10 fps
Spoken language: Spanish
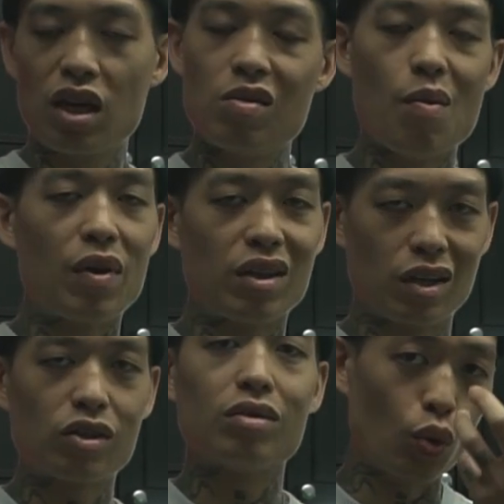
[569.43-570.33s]
y va a
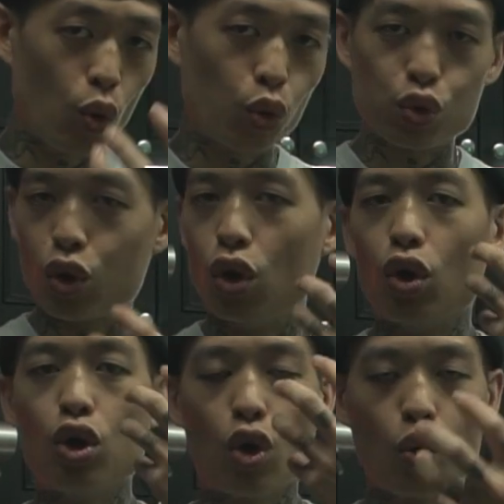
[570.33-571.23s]
perder
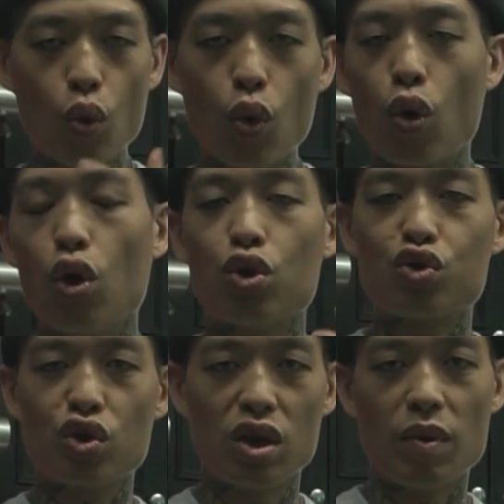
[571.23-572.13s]
gusto, los
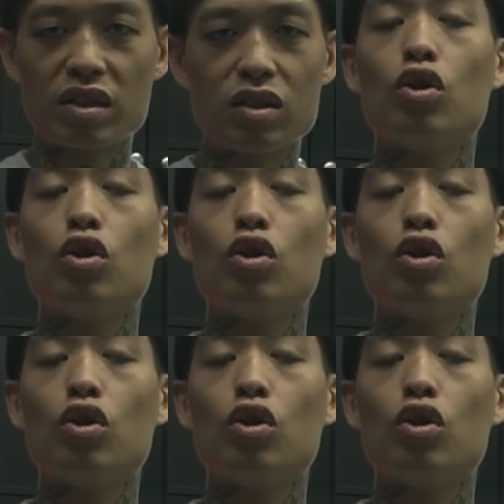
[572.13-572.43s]
jugos y demás.